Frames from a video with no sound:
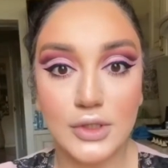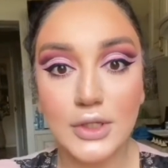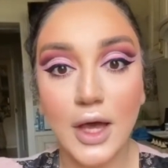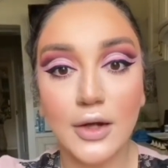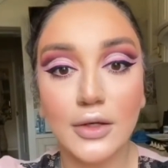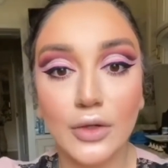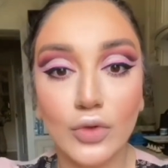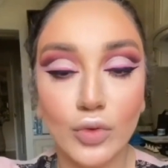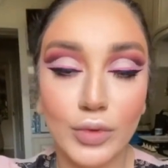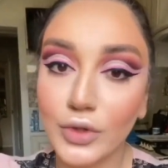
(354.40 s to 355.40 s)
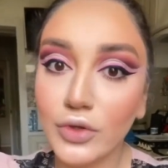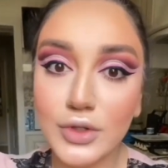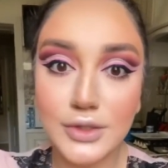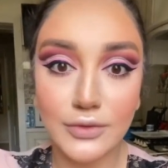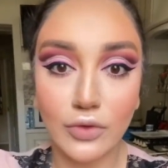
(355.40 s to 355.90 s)
яркие губы, но не
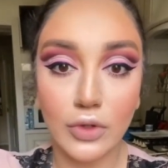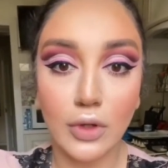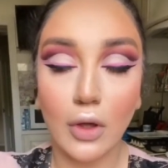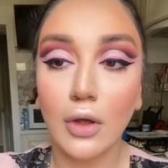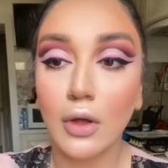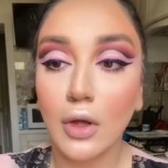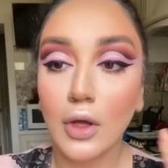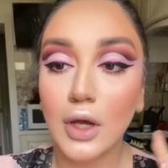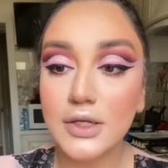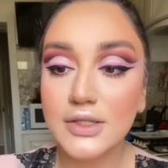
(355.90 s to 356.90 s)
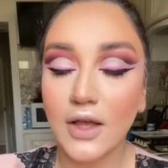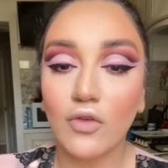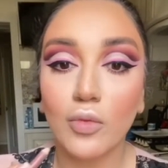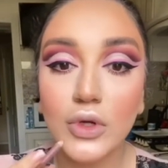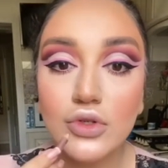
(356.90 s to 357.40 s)
сегодня. Оставим, у
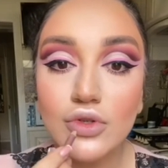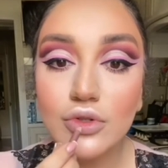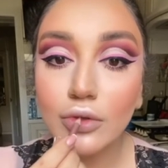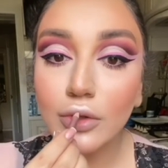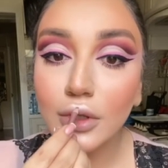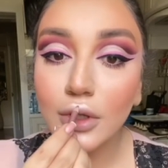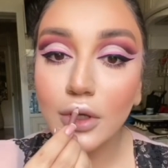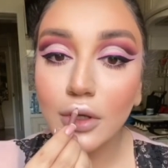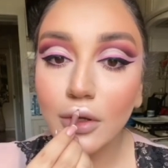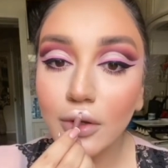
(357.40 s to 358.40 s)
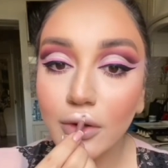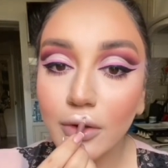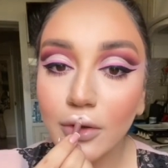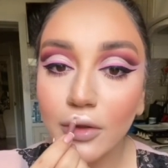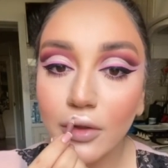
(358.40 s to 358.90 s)
нас еще столько дней
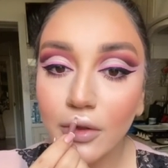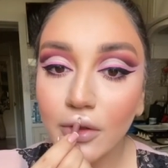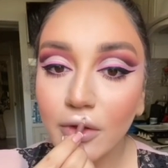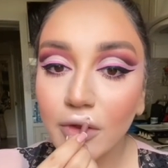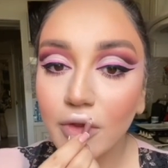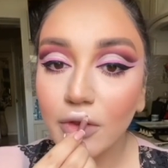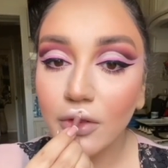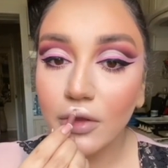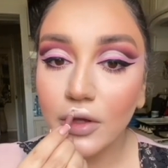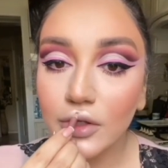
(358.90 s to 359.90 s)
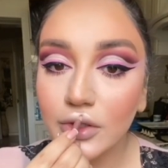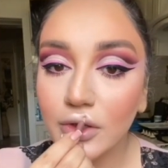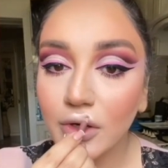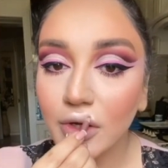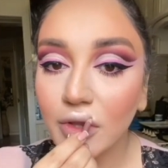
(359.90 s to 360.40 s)
нежный
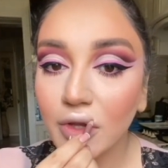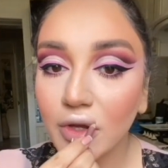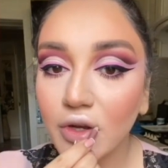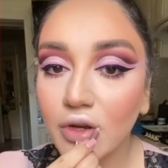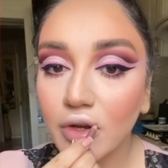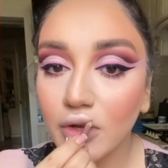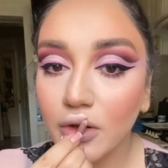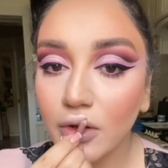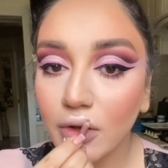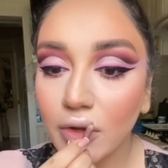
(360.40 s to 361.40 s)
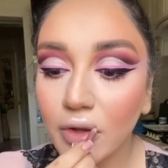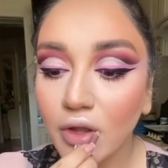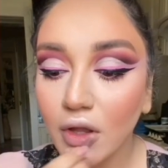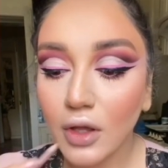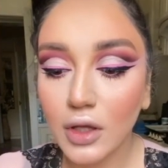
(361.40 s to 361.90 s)
карандаш.
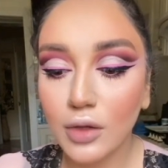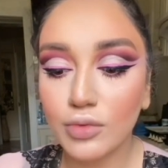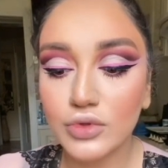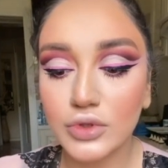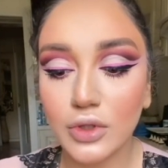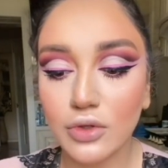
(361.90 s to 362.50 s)
И будет такой,